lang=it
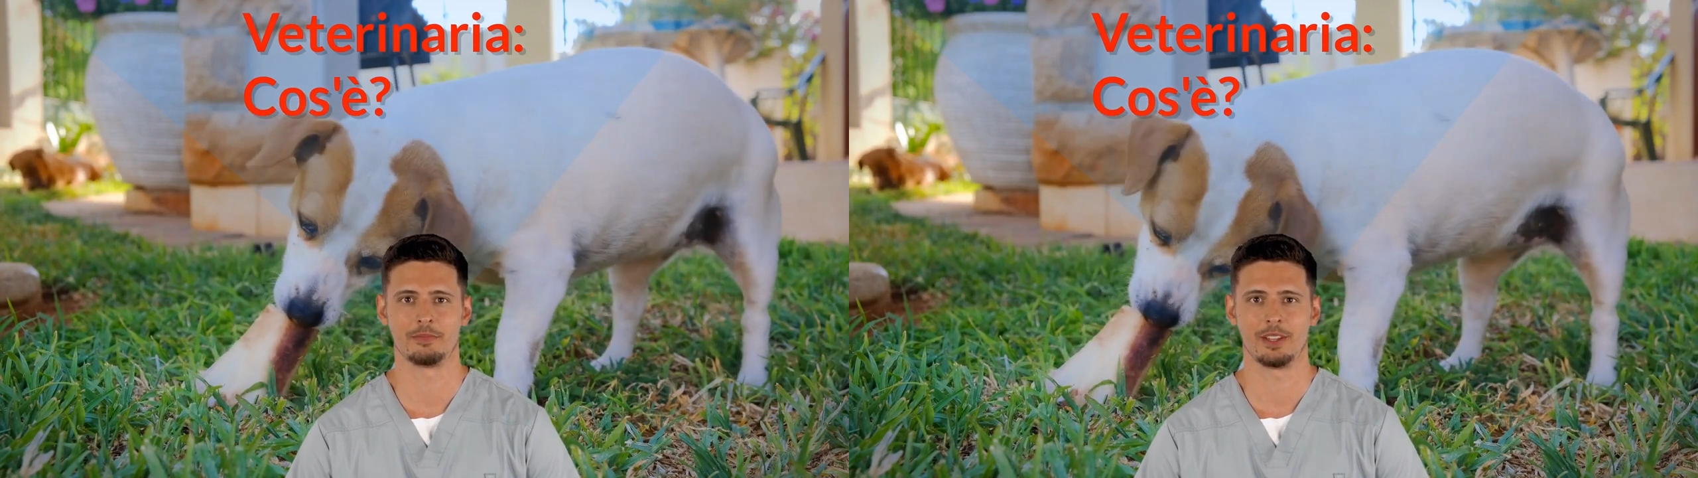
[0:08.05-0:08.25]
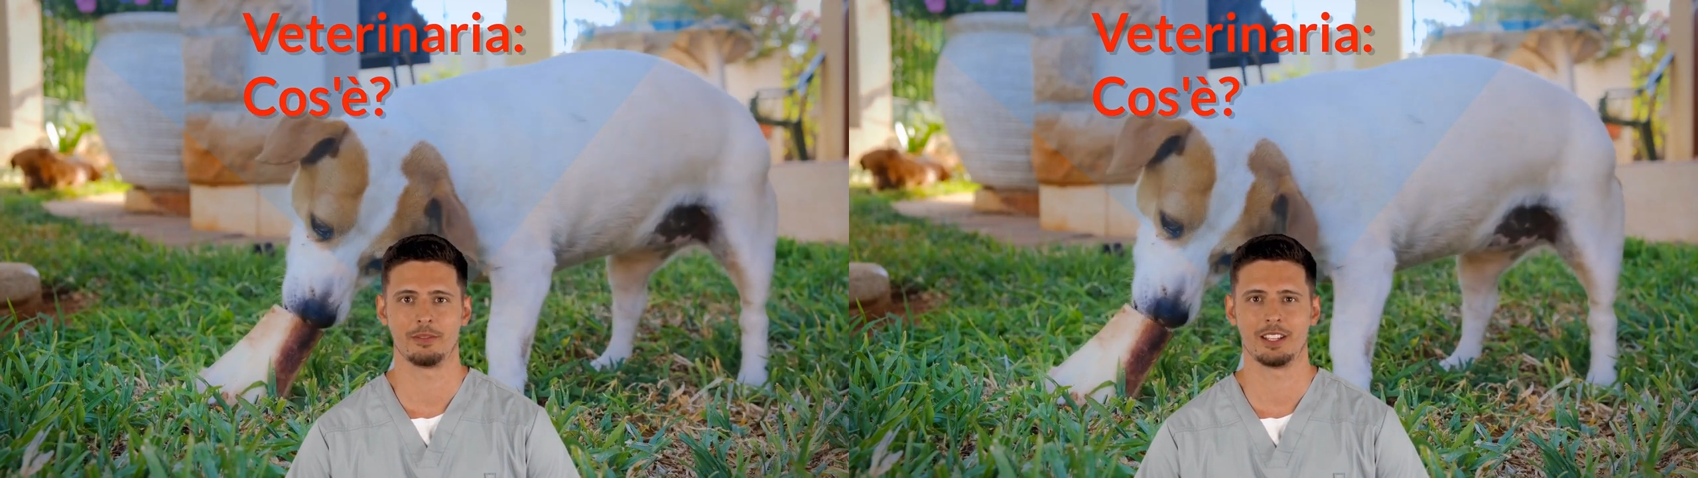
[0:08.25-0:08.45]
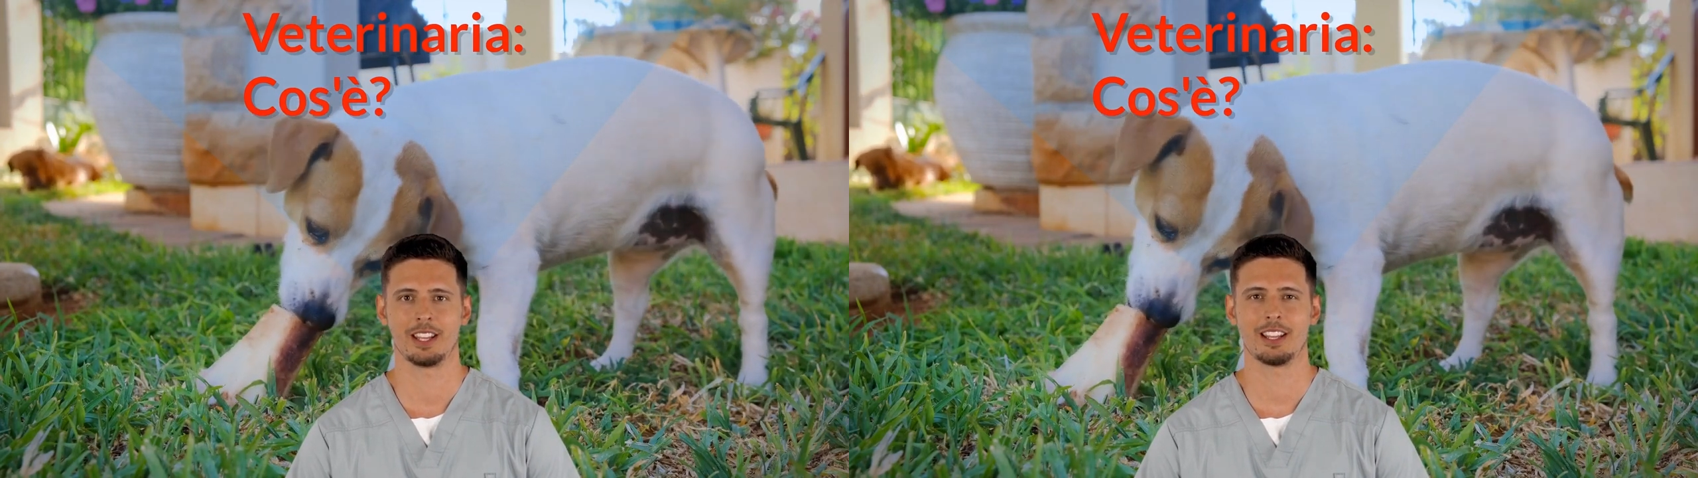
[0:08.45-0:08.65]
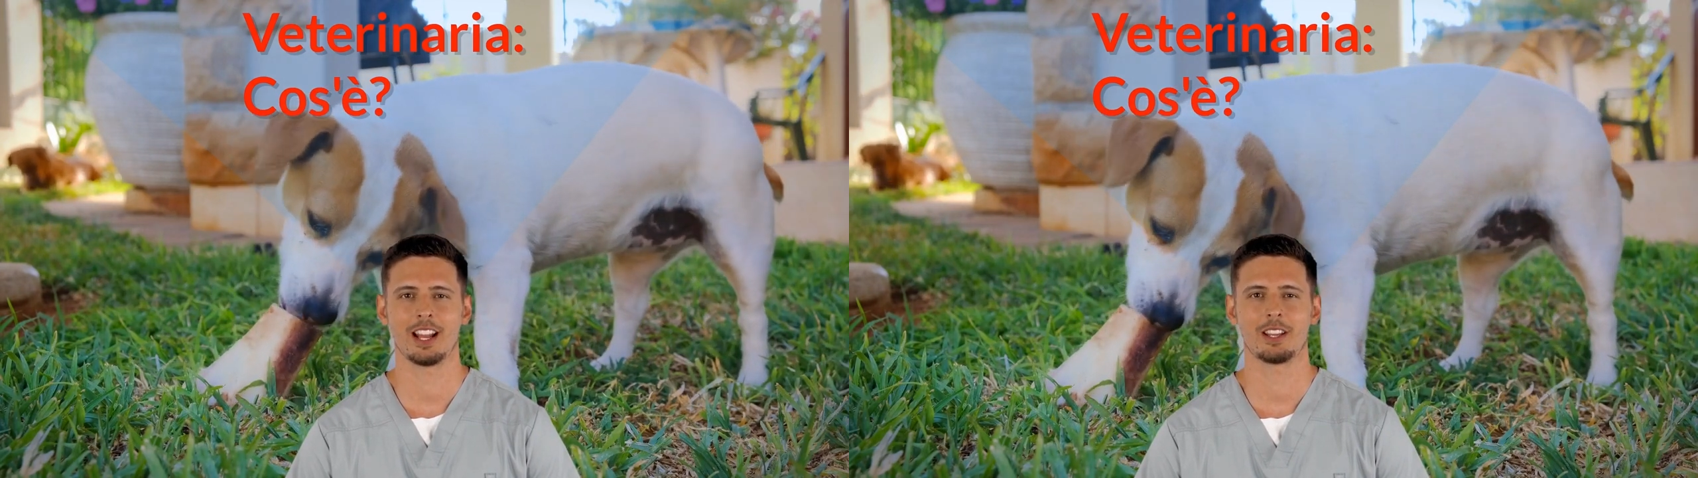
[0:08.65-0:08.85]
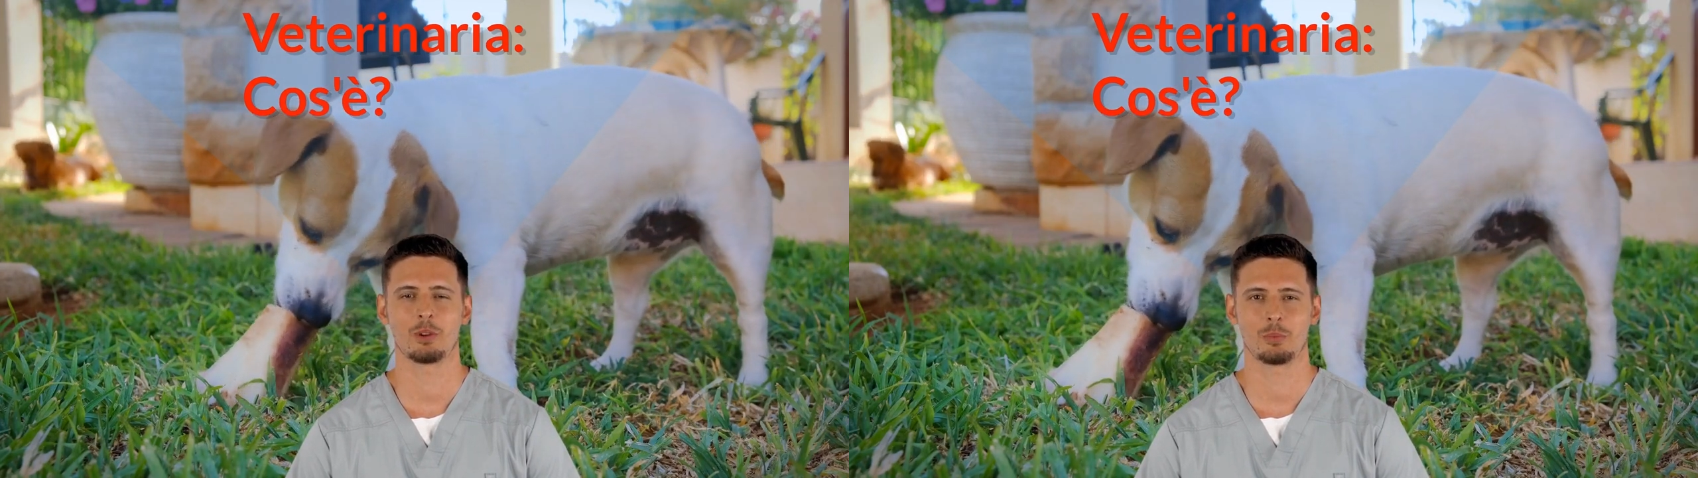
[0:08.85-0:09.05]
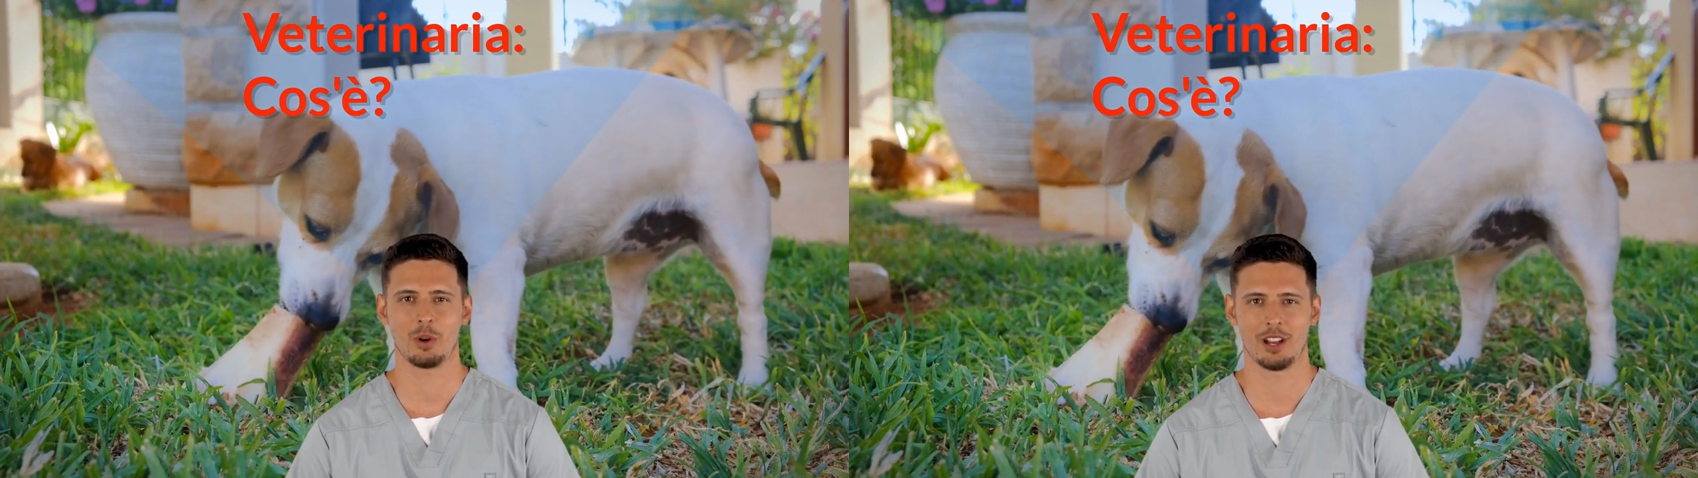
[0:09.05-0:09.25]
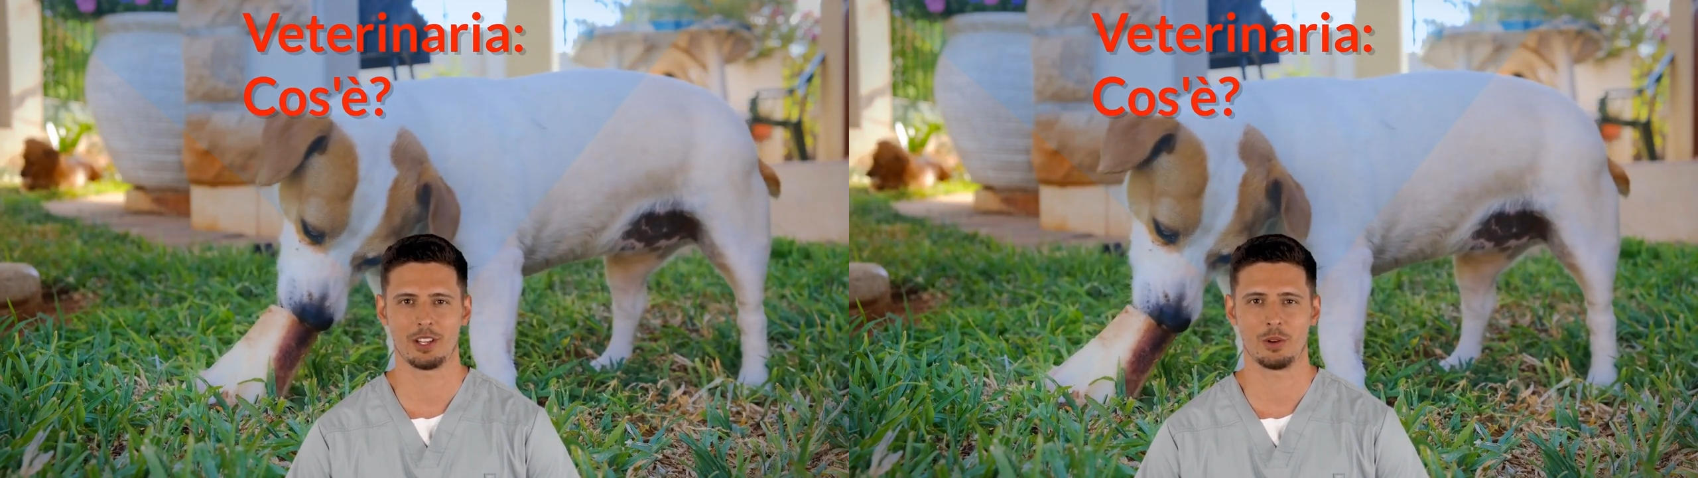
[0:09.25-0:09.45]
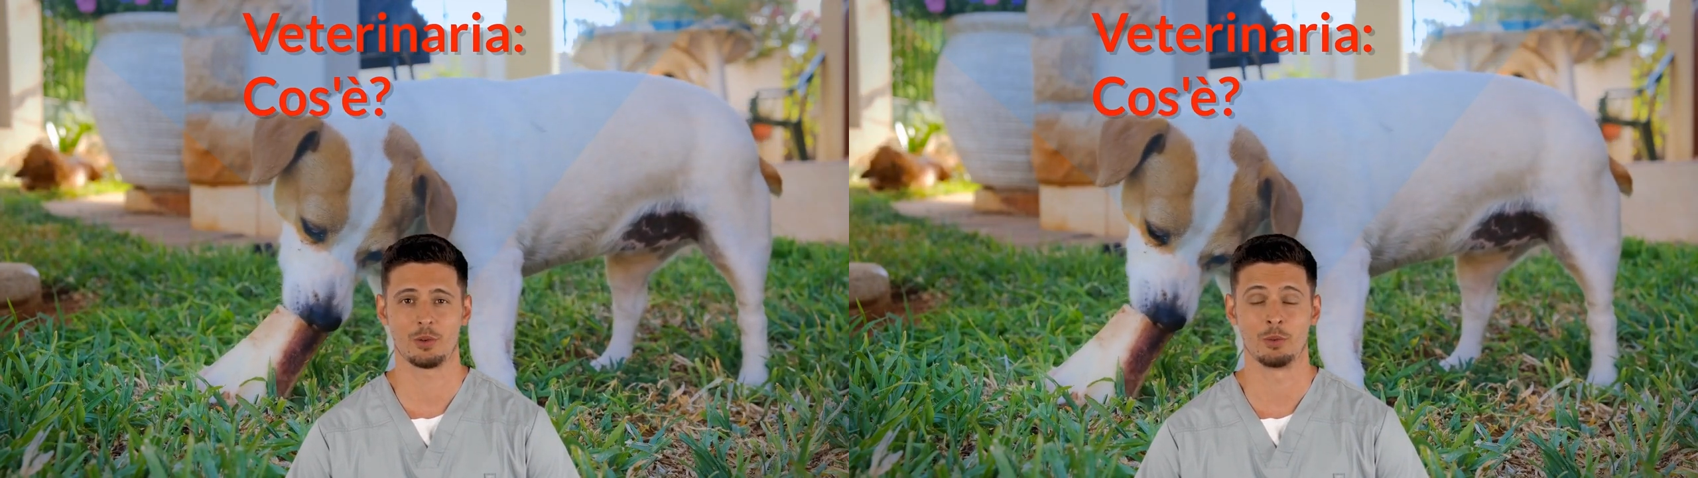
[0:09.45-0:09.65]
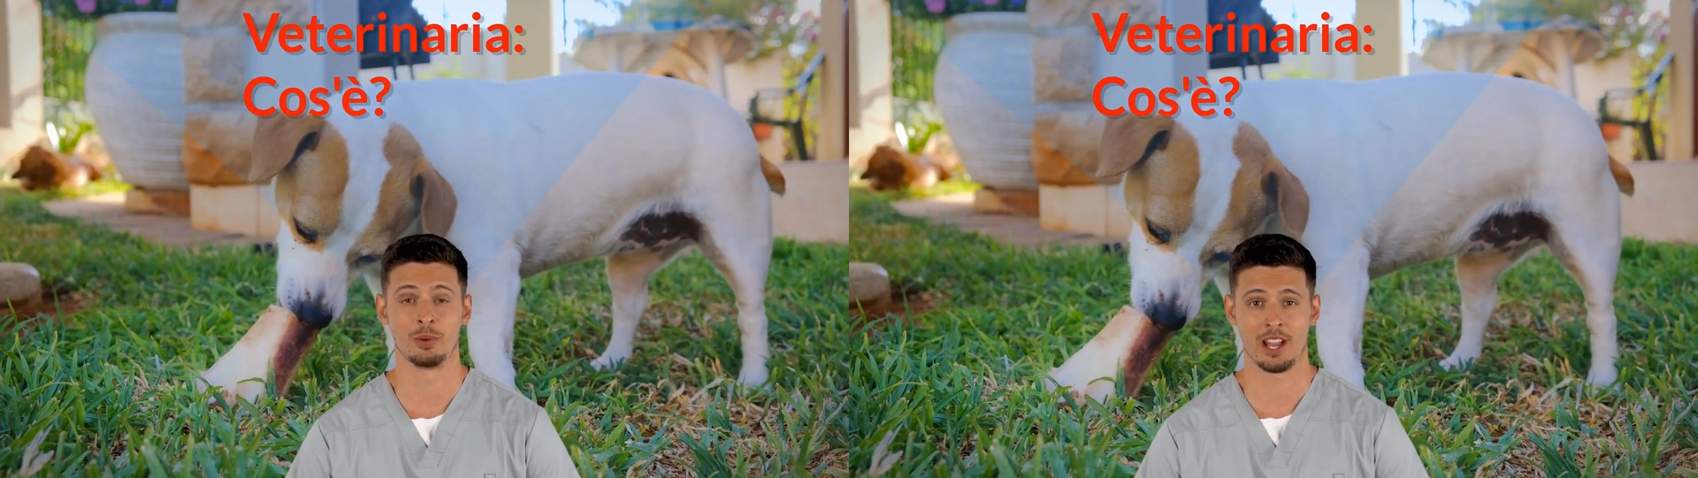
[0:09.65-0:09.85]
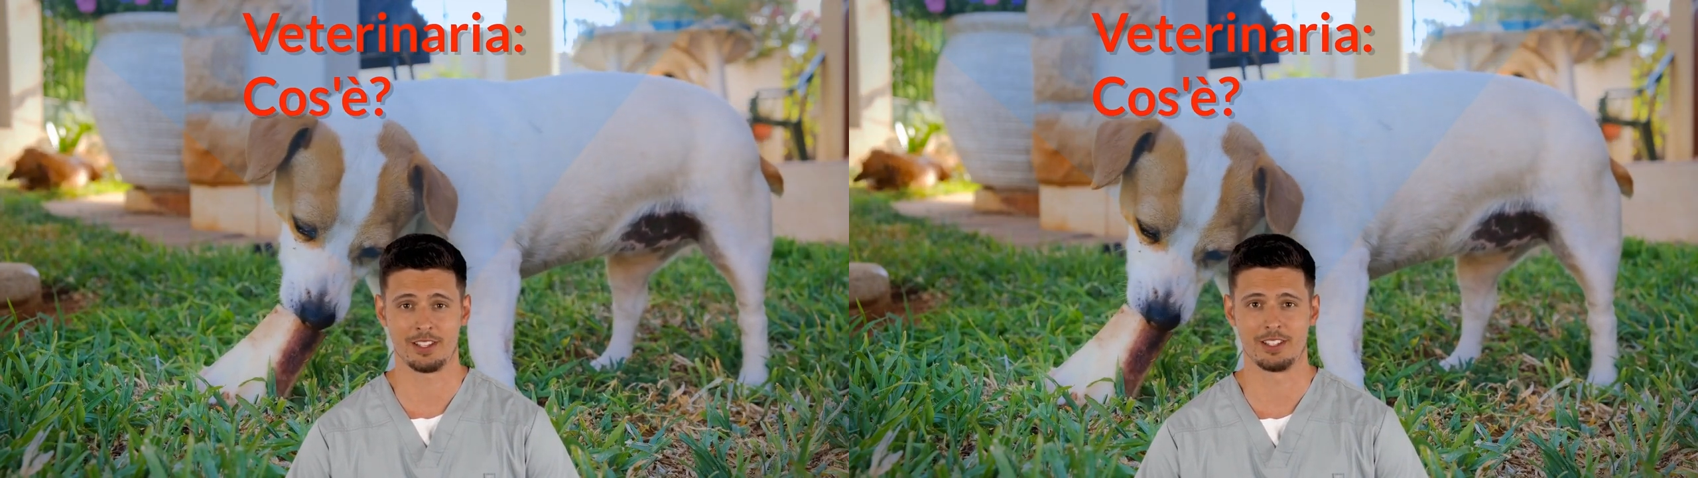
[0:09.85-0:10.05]
Un veterinario può anche
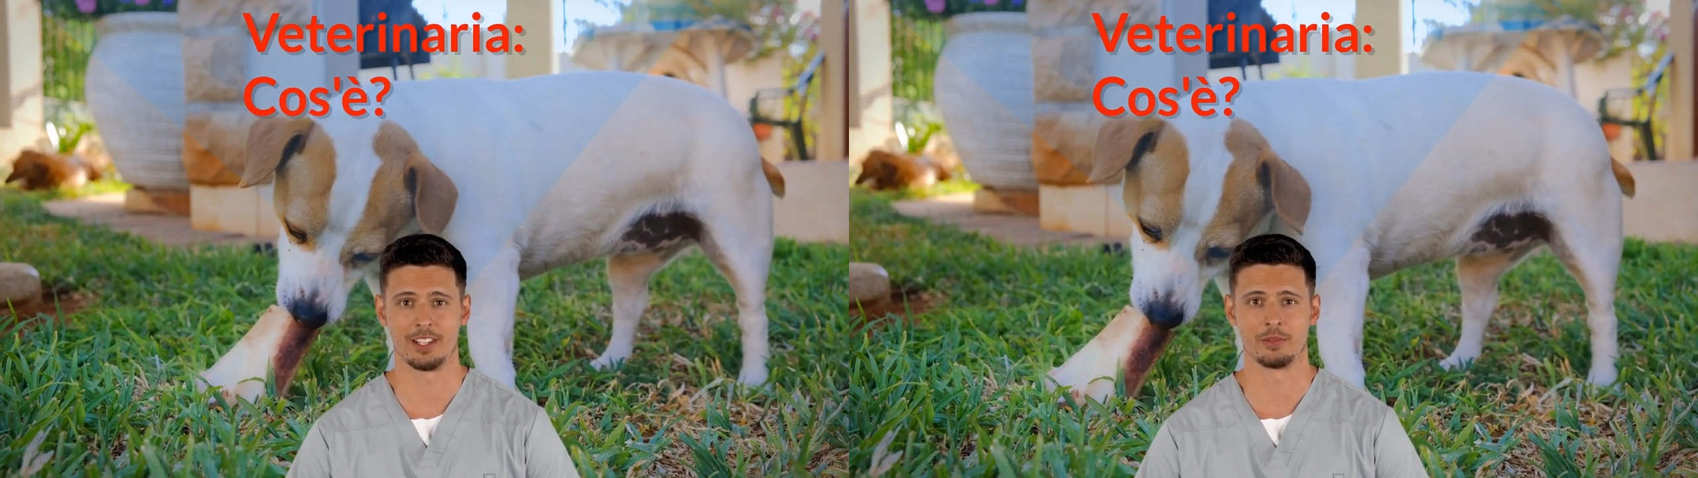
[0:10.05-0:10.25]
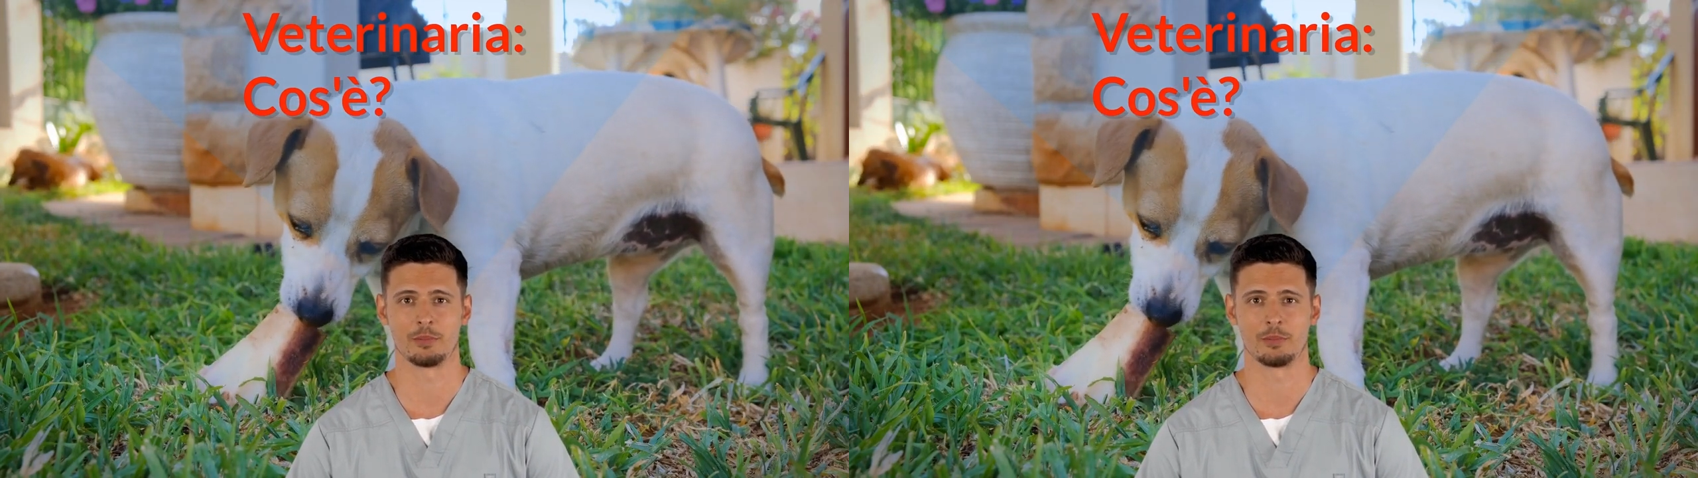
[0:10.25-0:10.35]
occuparsi